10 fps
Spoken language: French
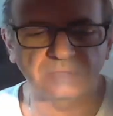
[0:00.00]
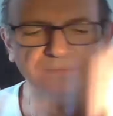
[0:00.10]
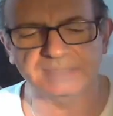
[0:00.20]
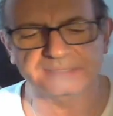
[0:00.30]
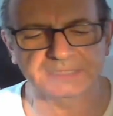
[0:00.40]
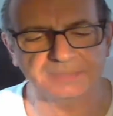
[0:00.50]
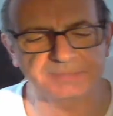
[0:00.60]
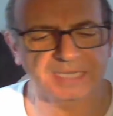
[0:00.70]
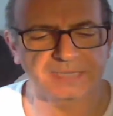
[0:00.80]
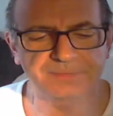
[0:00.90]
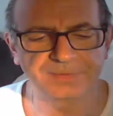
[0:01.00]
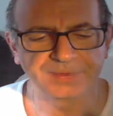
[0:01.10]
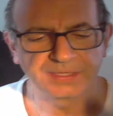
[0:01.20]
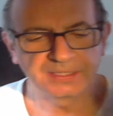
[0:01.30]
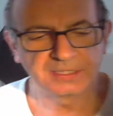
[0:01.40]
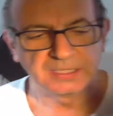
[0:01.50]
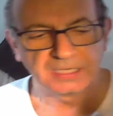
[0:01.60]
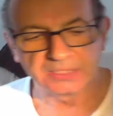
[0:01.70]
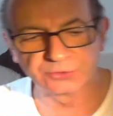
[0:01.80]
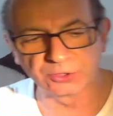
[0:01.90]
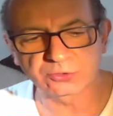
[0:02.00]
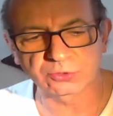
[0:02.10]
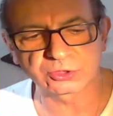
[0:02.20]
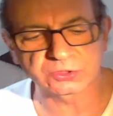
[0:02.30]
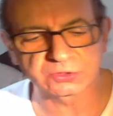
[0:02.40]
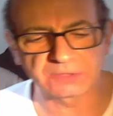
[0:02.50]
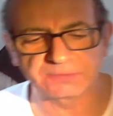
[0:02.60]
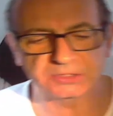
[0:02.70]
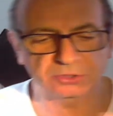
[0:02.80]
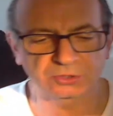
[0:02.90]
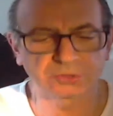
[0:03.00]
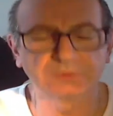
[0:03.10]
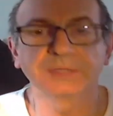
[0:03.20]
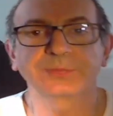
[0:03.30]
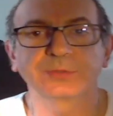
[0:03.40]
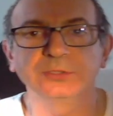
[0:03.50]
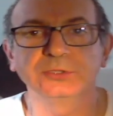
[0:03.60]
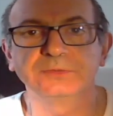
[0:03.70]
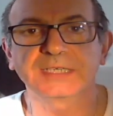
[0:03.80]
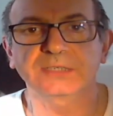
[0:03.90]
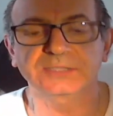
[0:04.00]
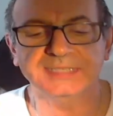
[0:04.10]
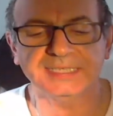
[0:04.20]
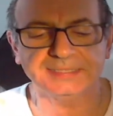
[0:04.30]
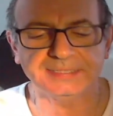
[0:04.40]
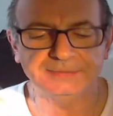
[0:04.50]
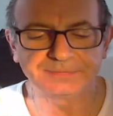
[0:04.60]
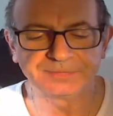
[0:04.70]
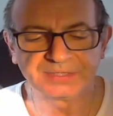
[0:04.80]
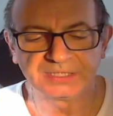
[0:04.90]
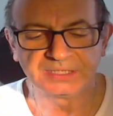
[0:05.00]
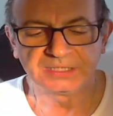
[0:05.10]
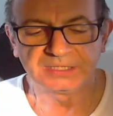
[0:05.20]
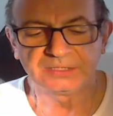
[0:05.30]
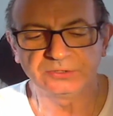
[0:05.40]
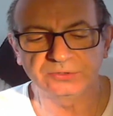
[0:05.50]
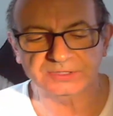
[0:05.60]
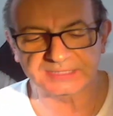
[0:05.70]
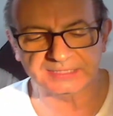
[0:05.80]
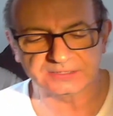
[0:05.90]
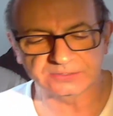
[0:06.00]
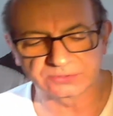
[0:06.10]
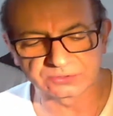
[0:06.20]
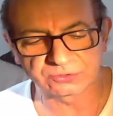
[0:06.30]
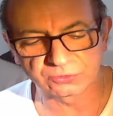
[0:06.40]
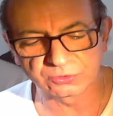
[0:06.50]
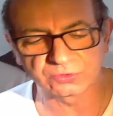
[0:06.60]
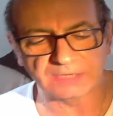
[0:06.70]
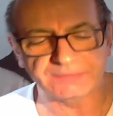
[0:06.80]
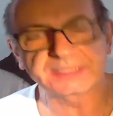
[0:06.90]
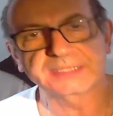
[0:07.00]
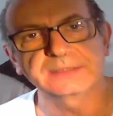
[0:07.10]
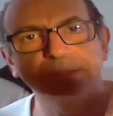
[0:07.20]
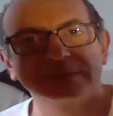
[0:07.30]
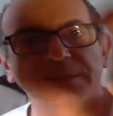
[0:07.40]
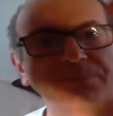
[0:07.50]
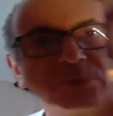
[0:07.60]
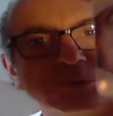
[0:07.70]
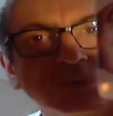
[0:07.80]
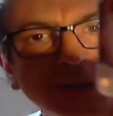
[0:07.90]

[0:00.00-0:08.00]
tout le monde va très bien. Donc aujourd'hui on va se retrouver pour une nouvelle recette. Une recette donc toujours avec euh, des